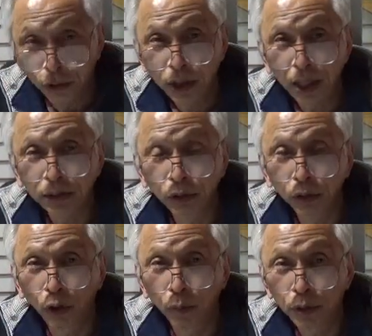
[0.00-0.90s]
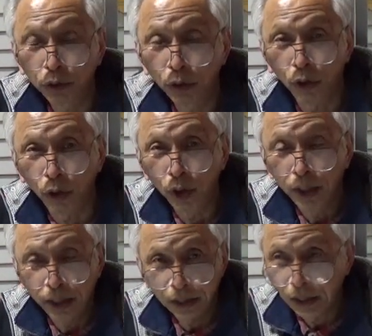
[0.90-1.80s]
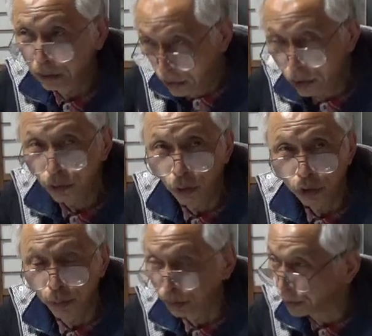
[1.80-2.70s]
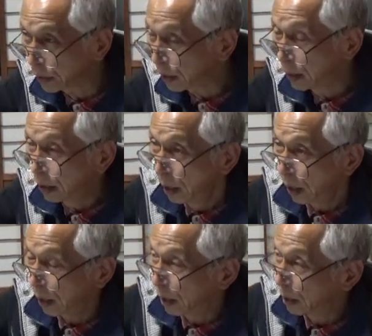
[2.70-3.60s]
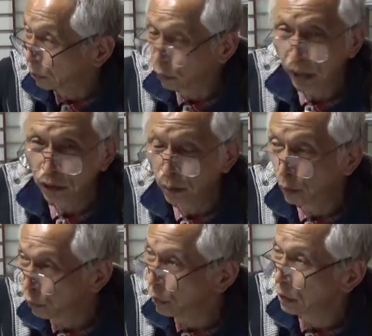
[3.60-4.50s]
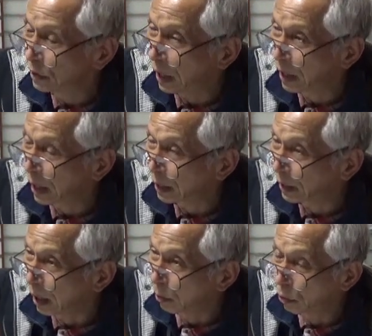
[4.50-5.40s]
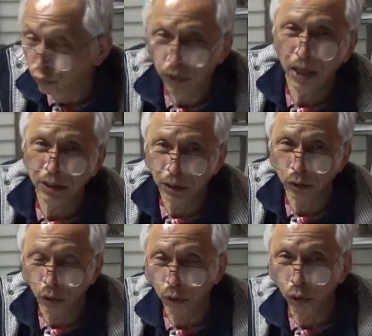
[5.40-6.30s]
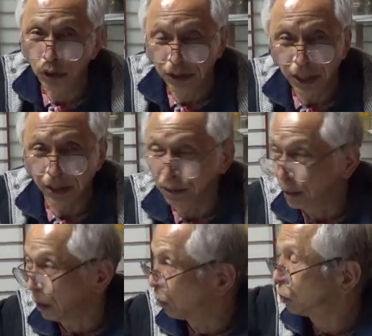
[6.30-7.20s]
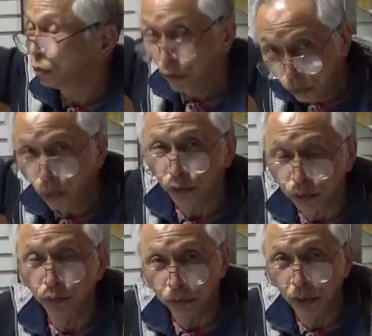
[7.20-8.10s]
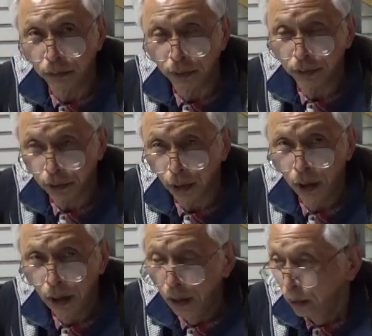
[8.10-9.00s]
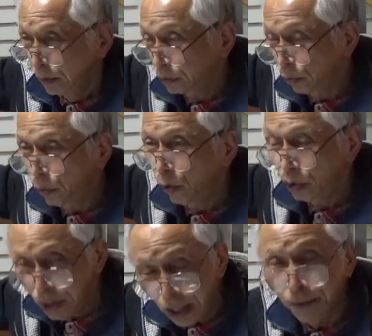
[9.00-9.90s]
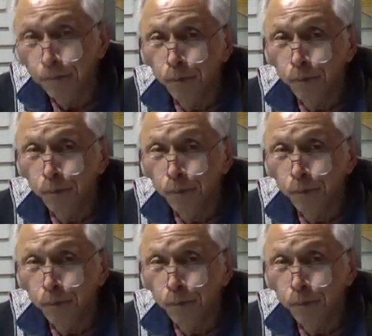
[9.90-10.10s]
の2月のお水取りをやった実中和尚もですね、えー、東大寺も古い時代からあったこの普賢寺のところに来てですね五重の塔を作ってるんですよでその後に